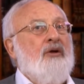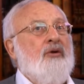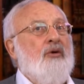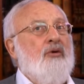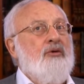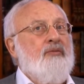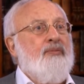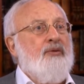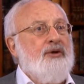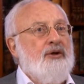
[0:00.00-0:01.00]
то он
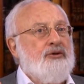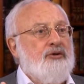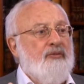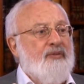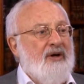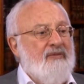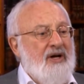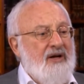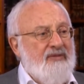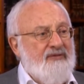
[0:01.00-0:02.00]
понял, что
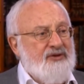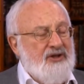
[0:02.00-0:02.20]
проблема в